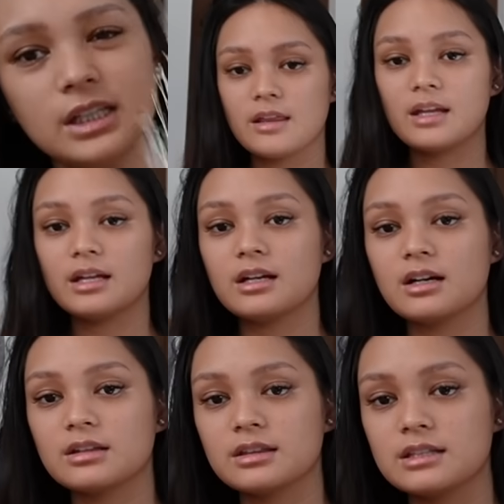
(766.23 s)
And then I
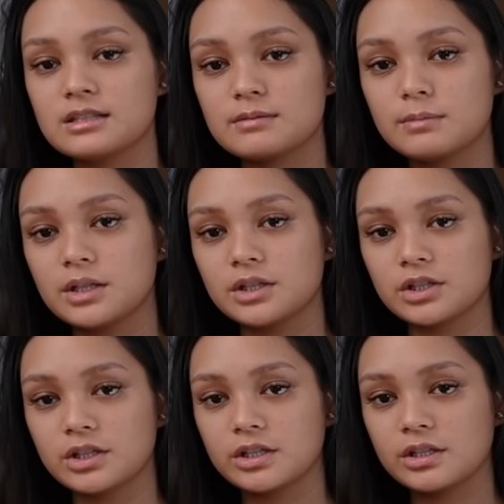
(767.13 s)
got this
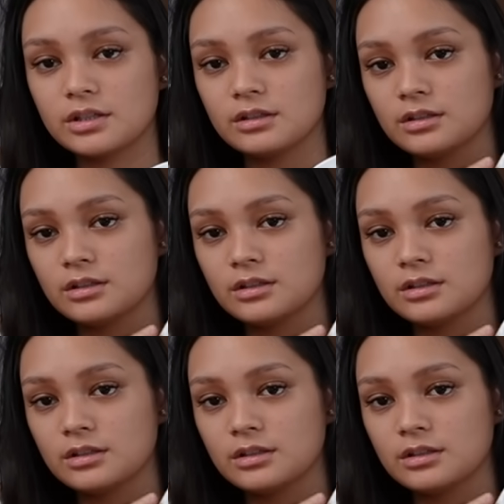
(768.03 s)
mirror